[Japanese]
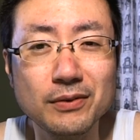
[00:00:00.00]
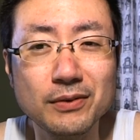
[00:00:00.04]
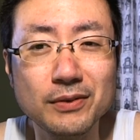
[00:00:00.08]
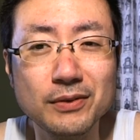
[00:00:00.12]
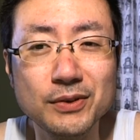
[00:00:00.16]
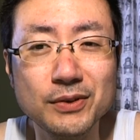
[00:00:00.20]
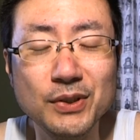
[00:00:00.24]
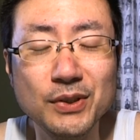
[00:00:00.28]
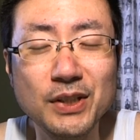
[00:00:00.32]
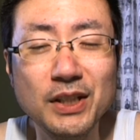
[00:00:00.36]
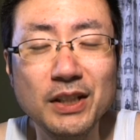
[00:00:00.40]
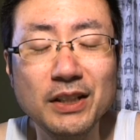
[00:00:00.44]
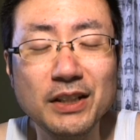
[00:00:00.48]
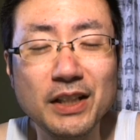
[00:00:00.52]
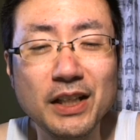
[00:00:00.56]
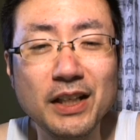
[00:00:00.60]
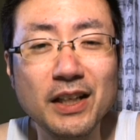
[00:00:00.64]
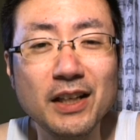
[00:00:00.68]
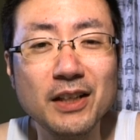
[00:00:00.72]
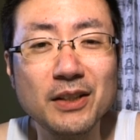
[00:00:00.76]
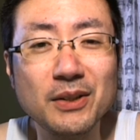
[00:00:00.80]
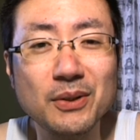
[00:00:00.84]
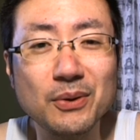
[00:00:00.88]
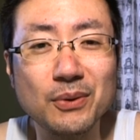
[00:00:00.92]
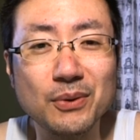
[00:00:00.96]
それに出
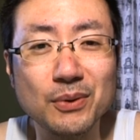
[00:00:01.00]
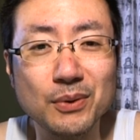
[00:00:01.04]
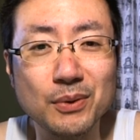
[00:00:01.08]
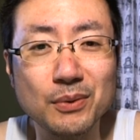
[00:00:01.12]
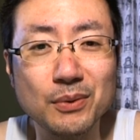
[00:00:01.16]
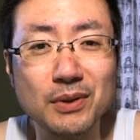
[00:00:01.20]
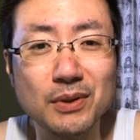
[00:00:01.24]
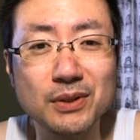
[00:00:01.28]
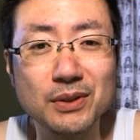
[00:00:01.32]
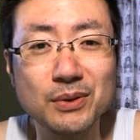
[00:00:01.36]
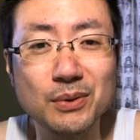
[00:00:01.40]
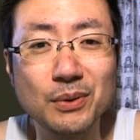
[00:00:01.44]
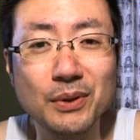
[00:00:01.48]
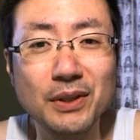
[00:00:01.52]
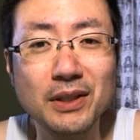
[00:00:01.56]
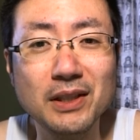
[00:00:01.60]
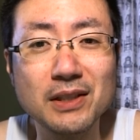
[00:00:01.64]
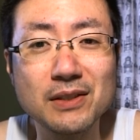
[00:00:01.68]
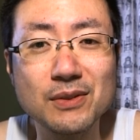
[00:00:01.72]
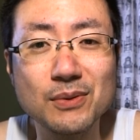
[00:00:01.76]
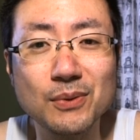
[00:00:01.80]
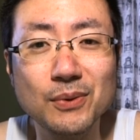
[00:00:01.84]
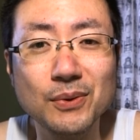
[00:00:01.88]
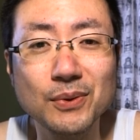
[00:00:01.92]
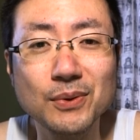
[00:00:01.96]
ないってことはそれが
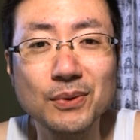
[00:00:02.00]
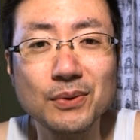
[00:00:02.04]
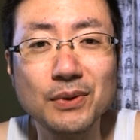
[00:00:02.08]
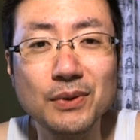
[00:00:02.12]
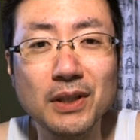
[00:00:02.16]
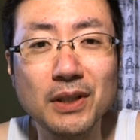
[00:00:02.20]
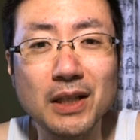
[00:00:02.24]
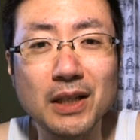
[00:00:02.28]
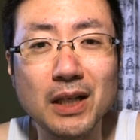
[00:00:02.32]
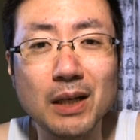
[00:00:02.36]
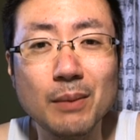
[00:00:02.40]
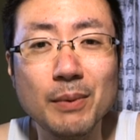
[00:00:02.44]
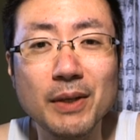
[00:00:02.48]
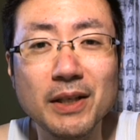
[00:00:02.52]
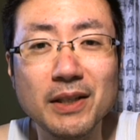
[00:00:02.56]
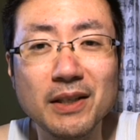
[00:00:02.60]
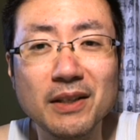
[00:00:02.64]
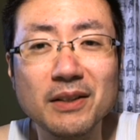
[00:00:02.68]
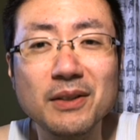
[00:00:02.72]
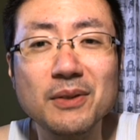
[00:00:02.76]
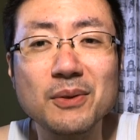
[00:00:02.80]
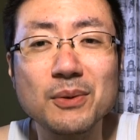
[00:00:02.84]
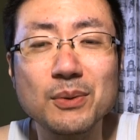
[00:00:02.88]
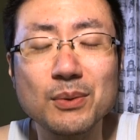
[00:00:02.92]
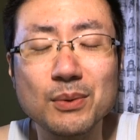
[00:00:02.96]
相当な壁に
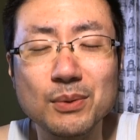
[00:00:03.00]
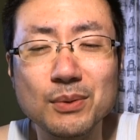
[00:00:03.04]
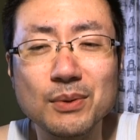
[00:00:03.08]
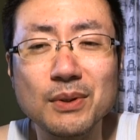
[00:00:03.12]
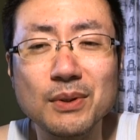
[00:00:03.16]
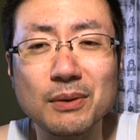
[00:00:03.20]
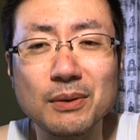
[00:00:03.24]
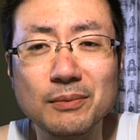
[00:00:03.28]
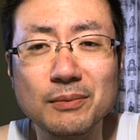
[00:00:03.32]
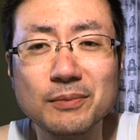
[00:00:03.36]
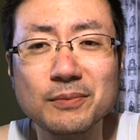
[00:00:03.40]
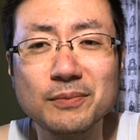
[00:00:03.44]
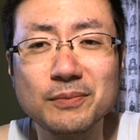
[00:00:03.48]
なってるってことだよ